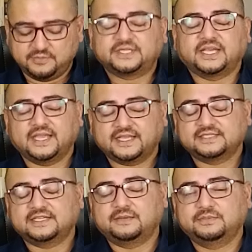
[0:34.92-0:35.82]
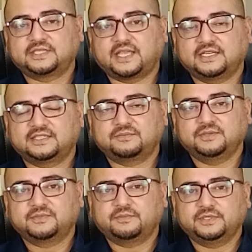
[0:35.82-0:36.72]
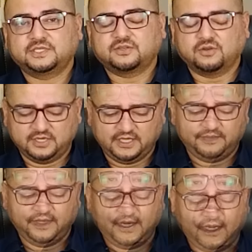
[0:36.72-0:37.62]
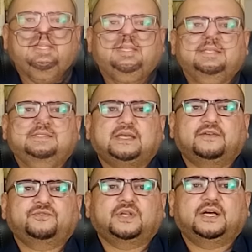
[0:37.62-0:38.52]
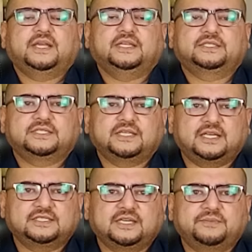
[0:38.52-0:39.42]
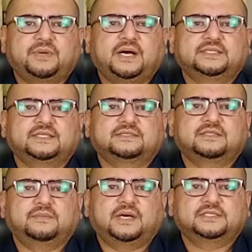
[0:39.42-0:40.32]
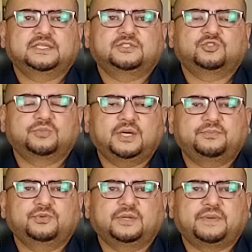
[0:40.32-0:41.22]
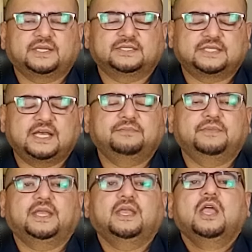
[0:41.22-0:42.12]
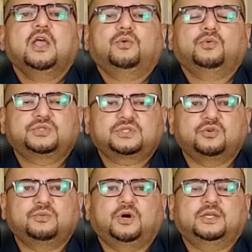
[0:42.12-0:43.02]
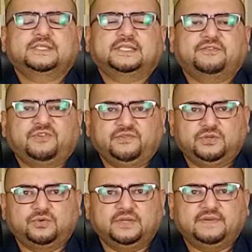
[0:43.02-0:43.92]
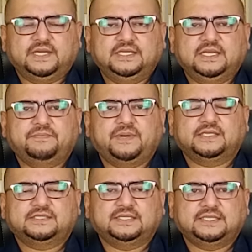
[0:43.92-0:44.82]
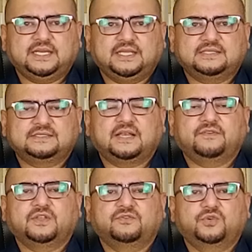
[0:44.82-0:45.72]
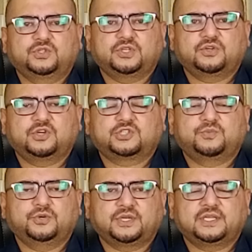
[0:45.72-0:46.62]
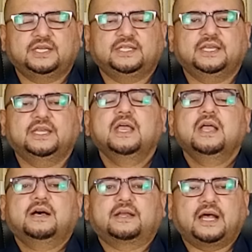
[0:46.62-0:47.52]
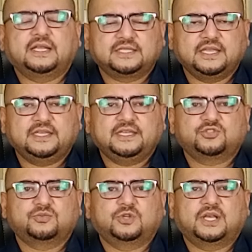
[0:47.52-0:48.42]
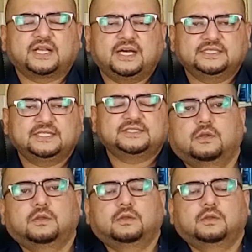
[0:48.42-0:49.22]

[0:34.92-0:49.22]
बताया कि जनाब इस आइनी तरमीम के पीछे कौन है बहरा तरीके इंसाफ का एहतजाज है बाद अज नमाज जुमा पूरे पाकिस्तान में उसको बहुत ज़्यादा फेवर होने वाली है पाकिस्तान तहरीक इंसाफ के वोटर और सपोर्टर के लिए रात गई ये जो मुलाकात है जिस